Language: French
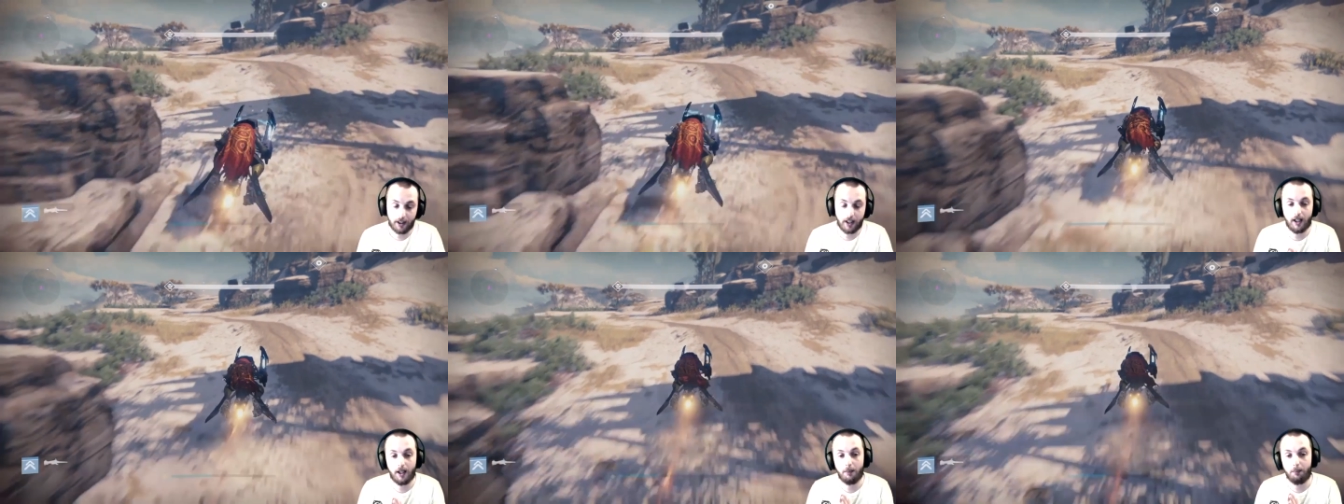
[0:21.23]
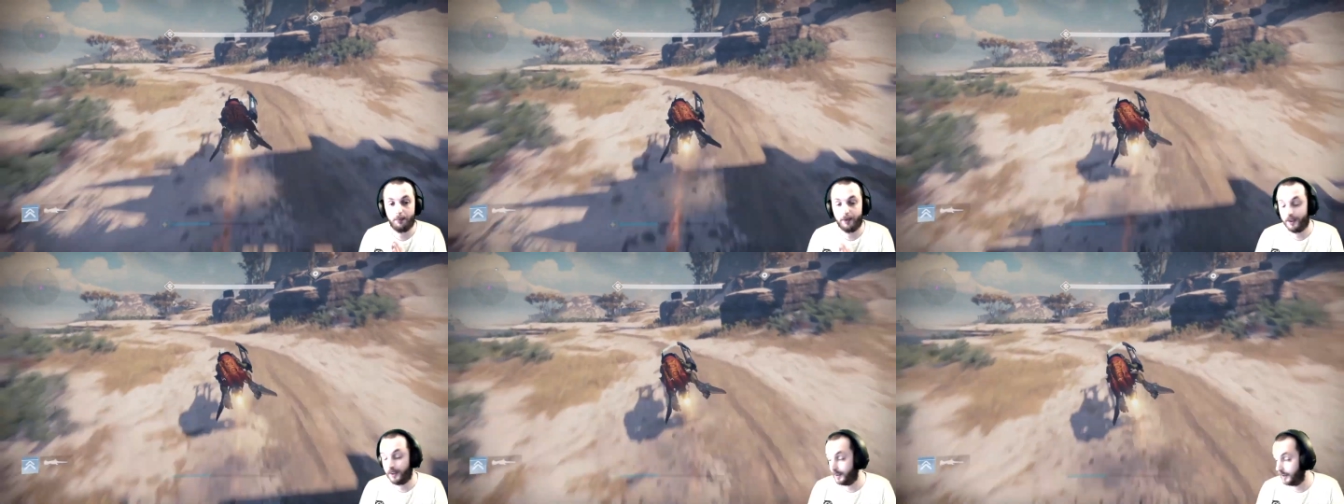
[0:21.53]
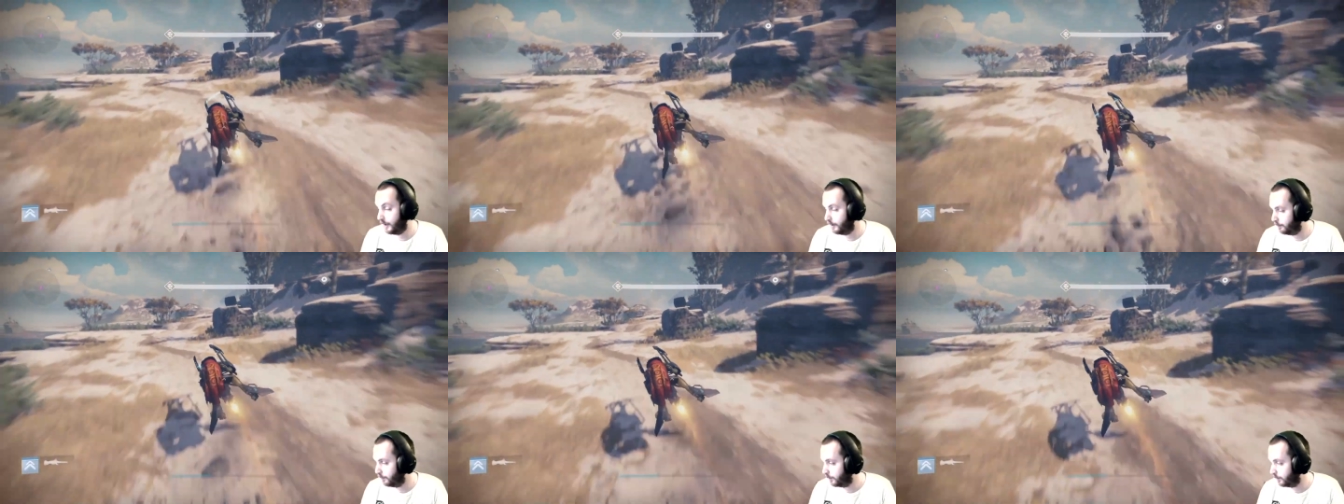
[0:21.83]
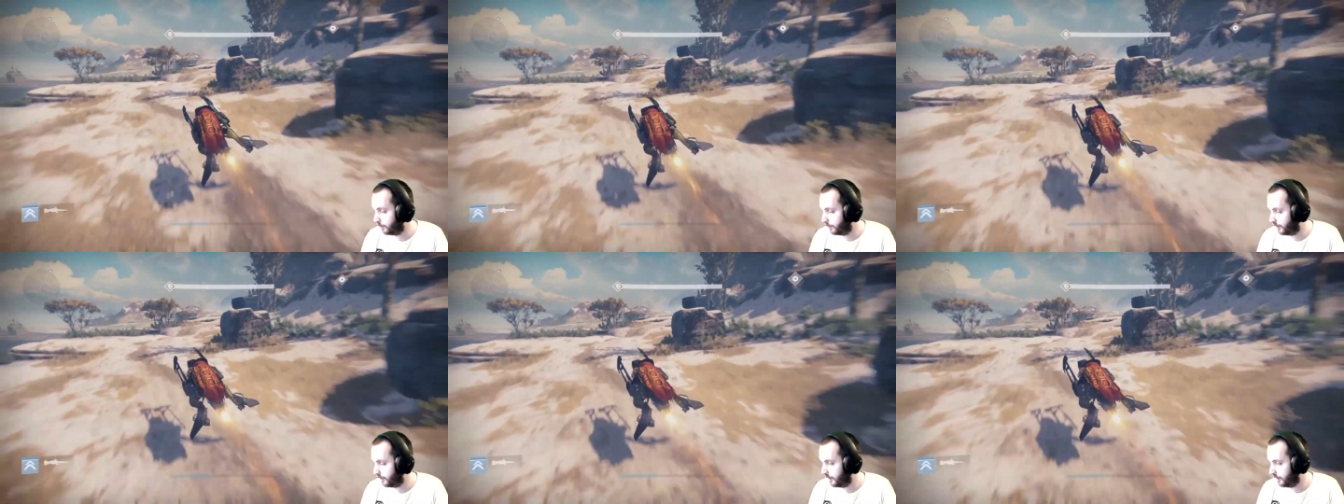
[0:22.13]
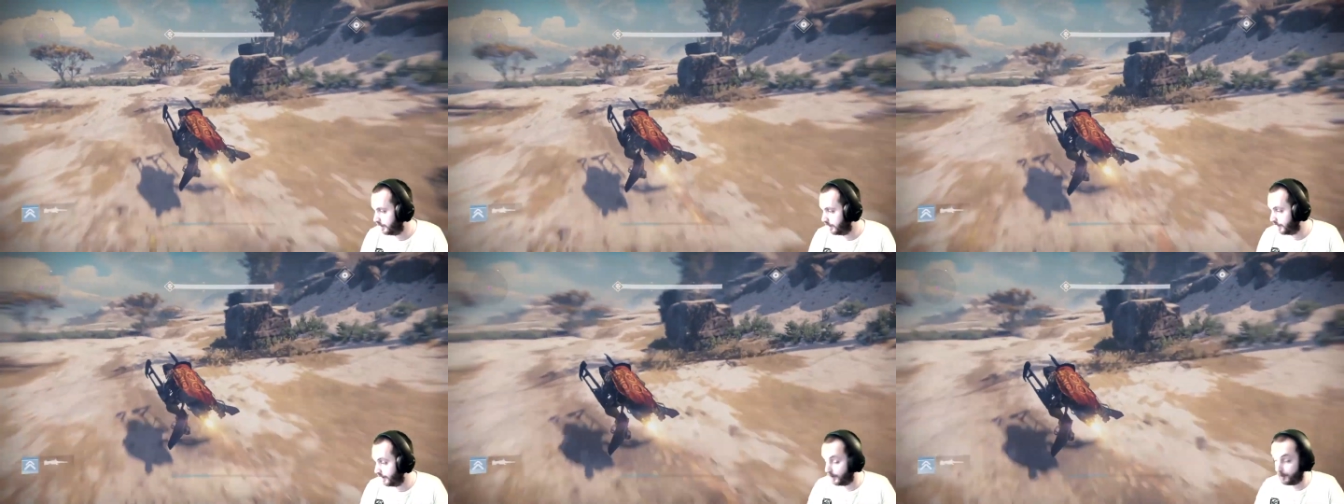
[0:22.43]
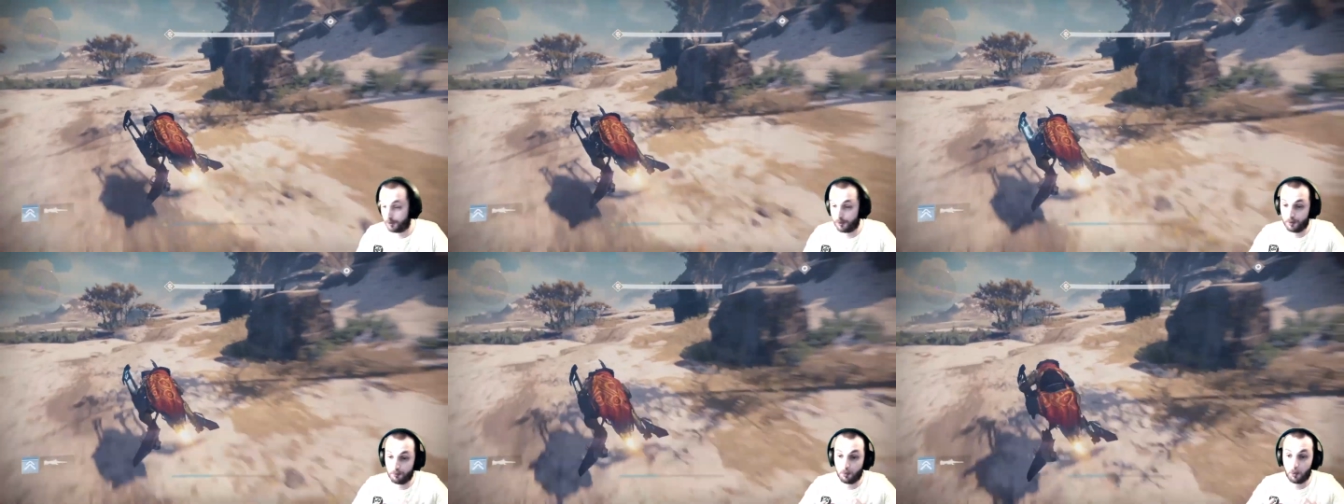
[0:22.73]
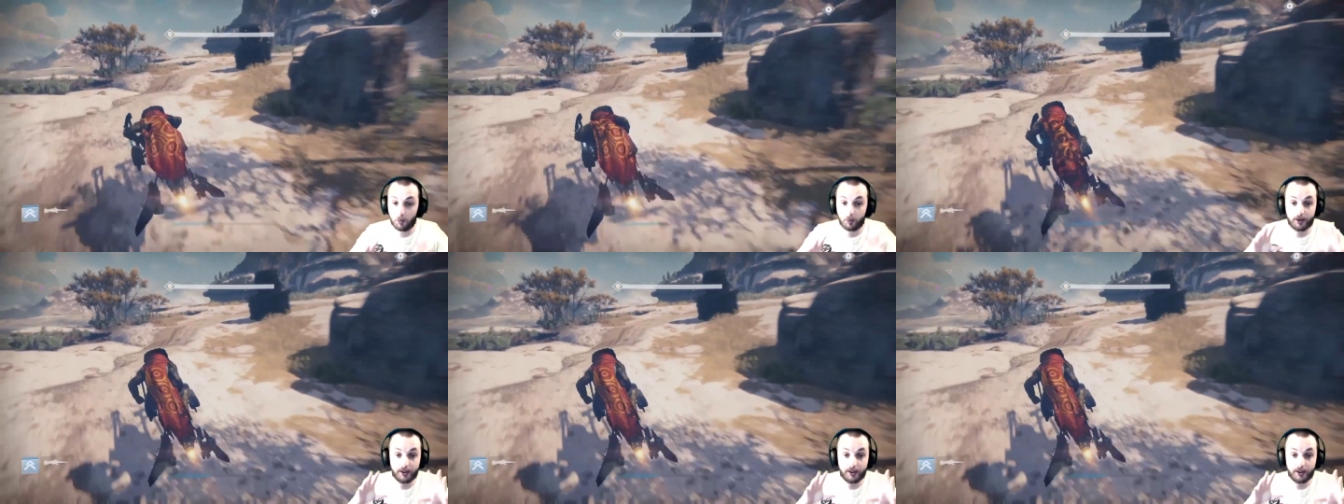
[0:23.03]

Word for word: impeccable. Il est actuellement